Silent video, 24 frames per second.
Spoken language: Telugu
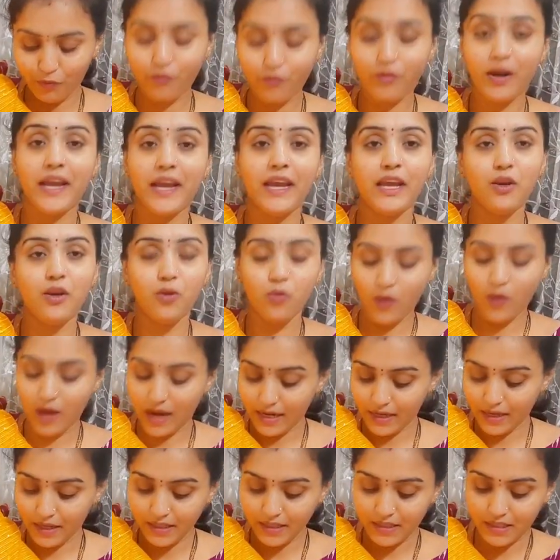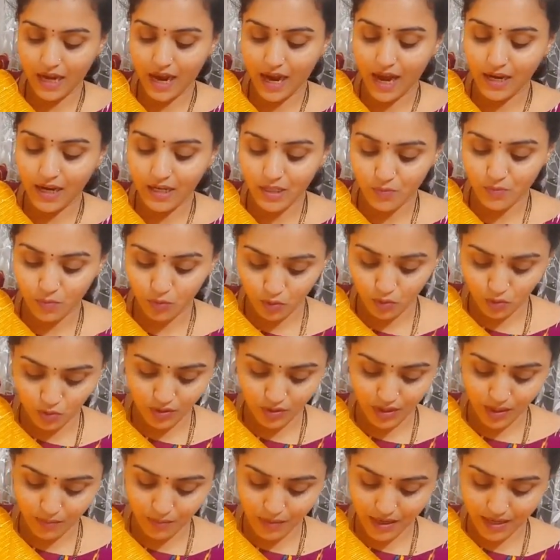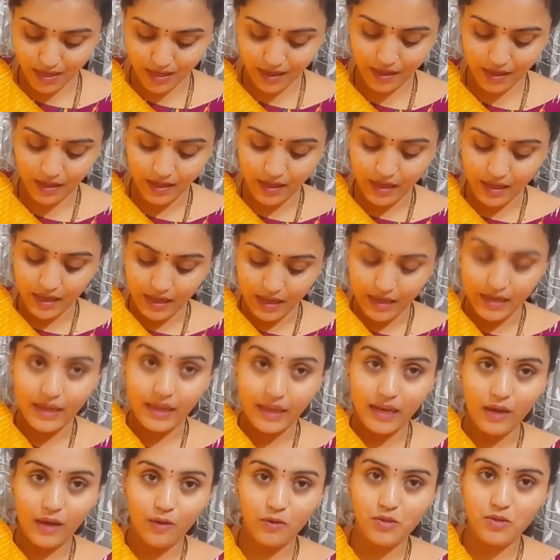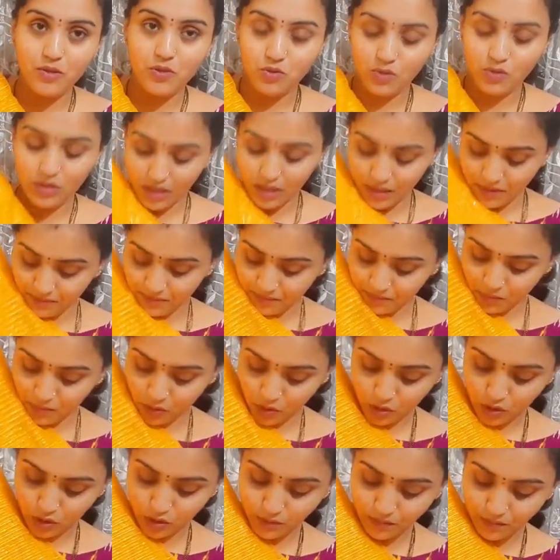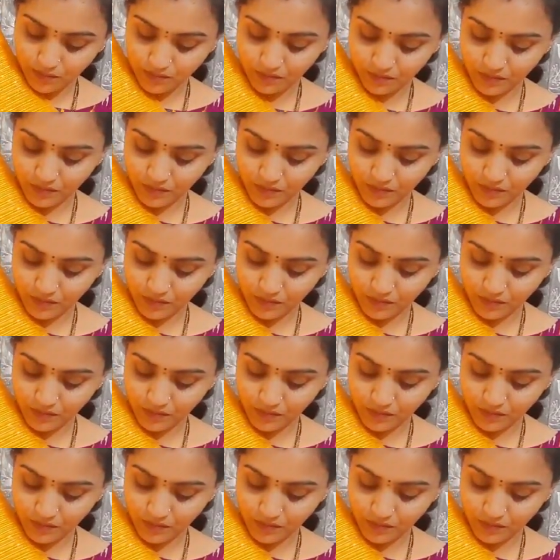ఫైన్ క్వాలిటీ చాలా స్మూత్ ఉందన్నమాట ఇలా వస్తుంది మొత్తం